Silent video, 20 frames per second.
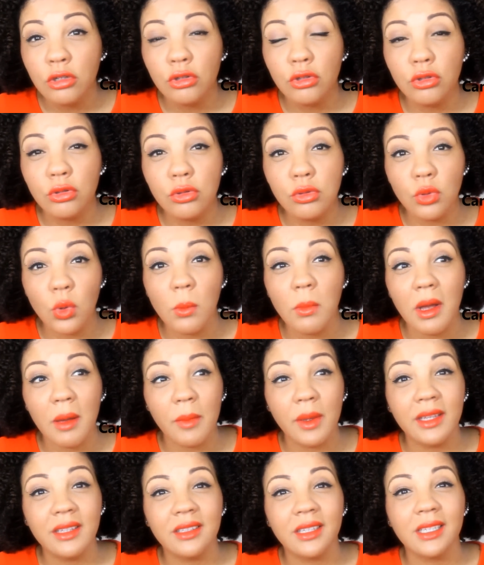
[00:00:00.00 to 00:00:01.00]

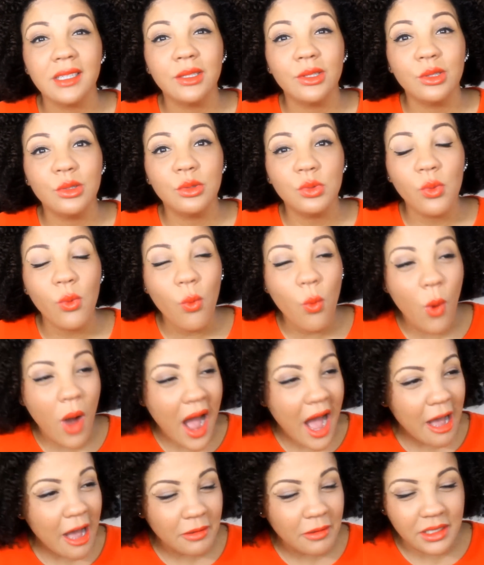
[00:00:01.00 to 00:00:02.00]
sumamente
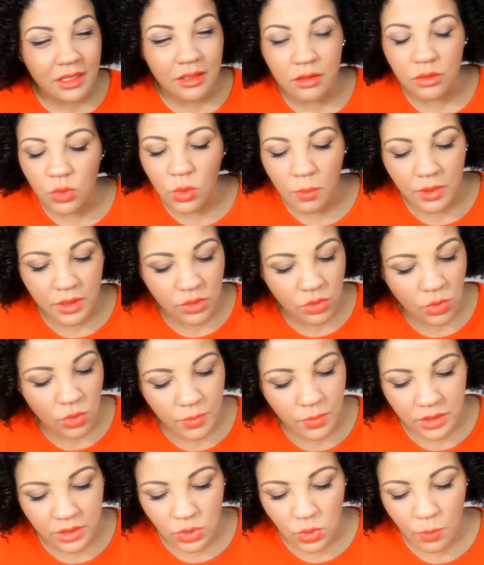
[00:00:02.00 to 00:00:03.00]
suave, súper,
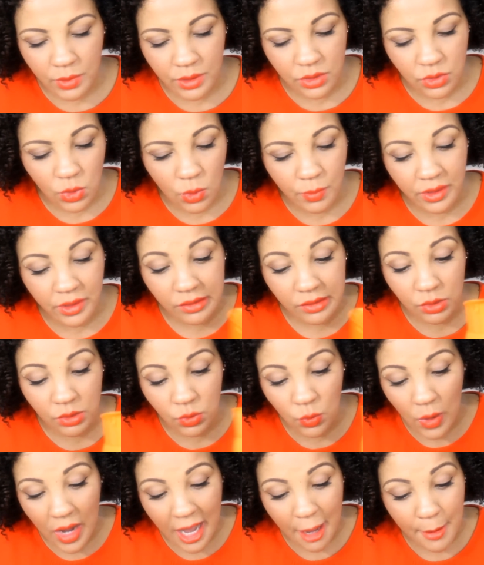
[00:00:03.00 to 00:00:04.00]
súper, súper, súper
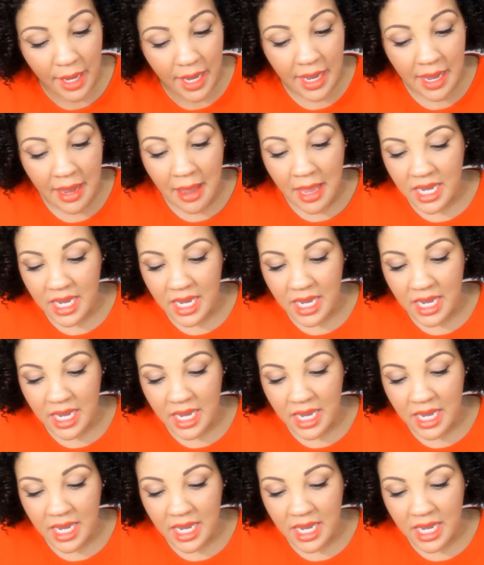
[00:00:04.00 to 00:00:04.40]
suave